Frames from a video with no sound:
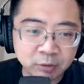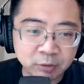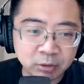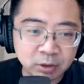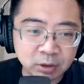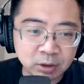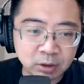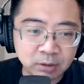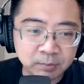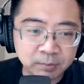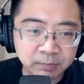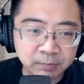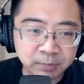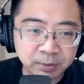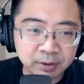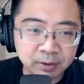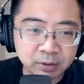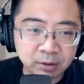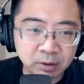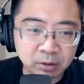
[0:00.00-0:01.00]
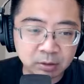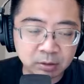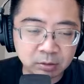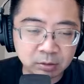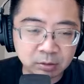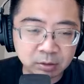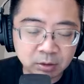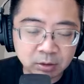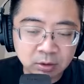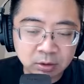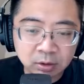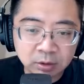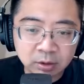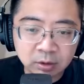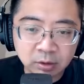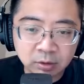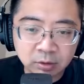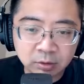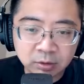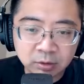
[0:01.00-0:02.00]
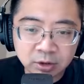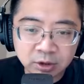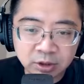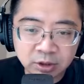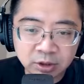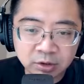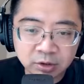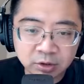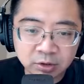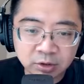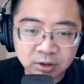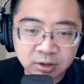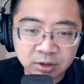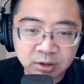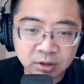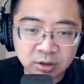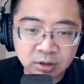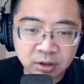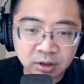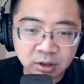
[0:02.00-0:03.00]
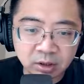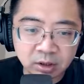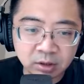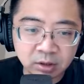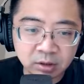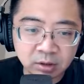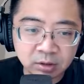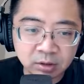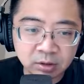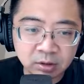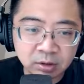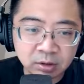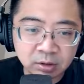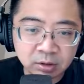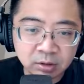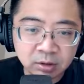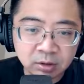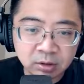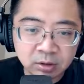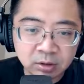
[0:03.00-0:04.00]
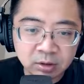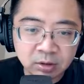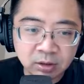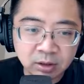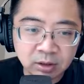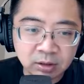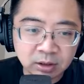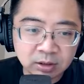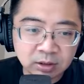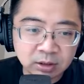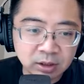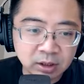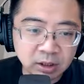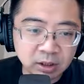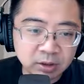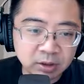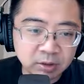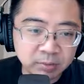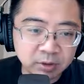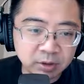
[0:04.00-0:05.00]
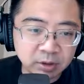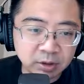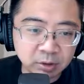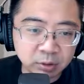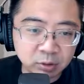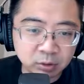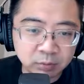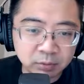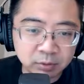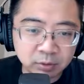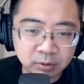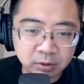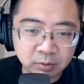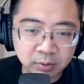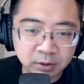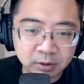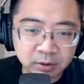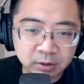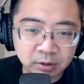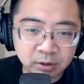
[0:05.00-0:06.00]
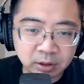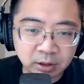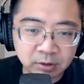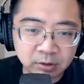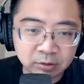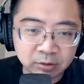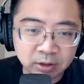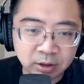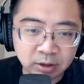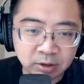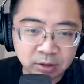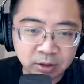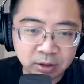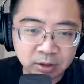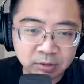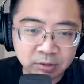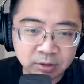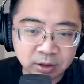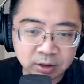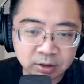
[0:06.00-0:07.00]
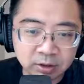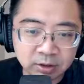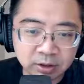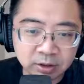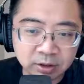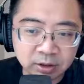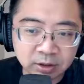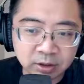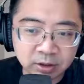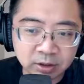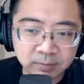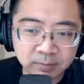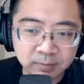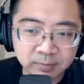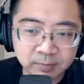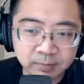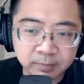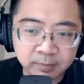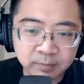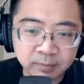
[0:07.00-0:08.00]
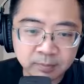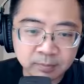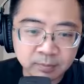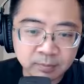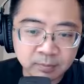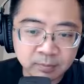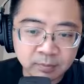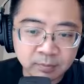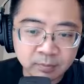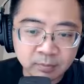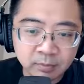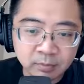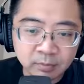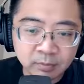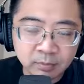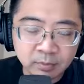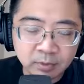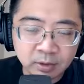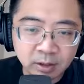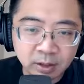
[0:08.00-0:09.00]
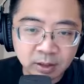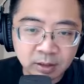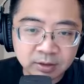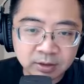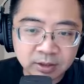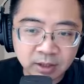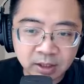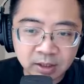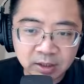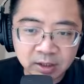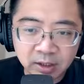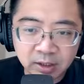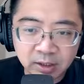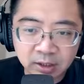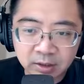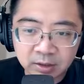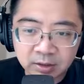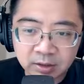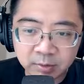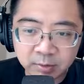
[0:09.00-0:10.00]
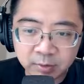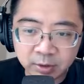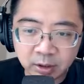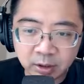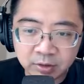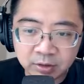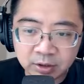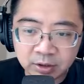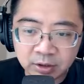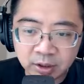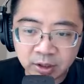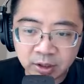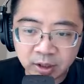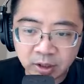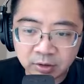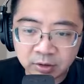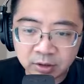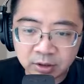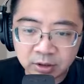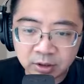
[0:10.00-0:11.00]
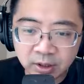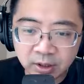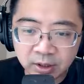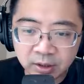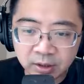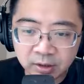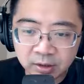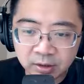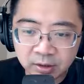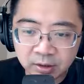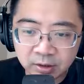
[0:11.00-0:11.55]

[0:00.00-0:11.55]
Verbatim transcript: 准的朋友有七十四个。那大家看到这边有很多不同的朋友，大家都讲，哎，有讲到这些。然后还有下一页，这边好几页，好几页，